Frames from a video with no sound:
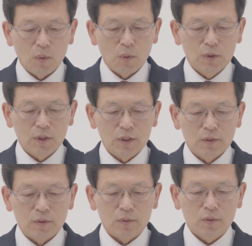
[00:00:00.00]

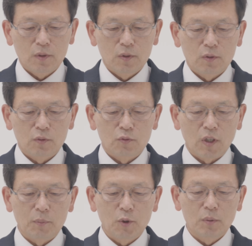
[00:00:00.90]
오늘은
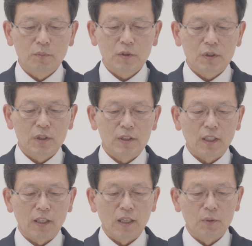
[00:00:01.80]
누가복음
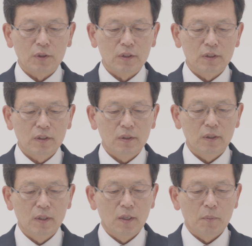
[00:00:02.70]
7장에 나오는
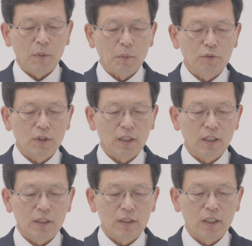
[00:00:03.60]

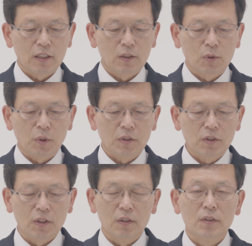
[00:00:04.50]
백부장의 이야기를
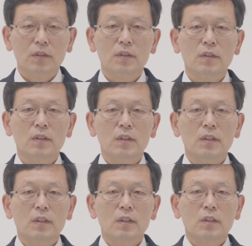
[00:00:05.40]
통해서
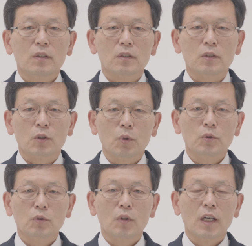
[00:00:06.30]
그
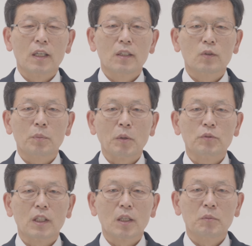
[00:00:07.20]
교훈과 또
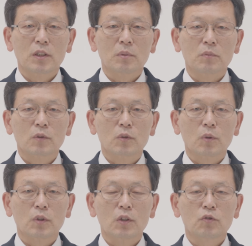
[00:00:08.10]
백부장의 믿음,
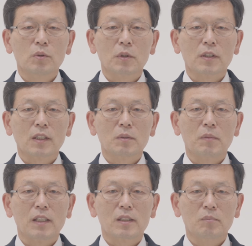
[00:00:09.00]
또 예수님께서 하신
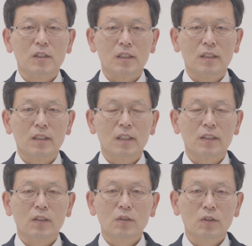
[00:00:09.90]
말씀들
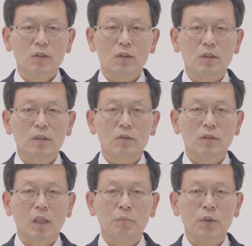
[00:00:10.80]
아, 이런 것들을
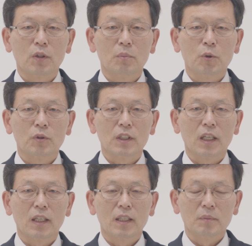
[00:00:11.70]

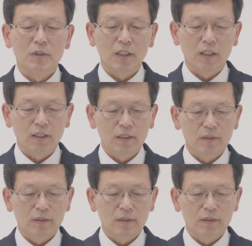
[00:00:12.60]
살펴보고자 합니다.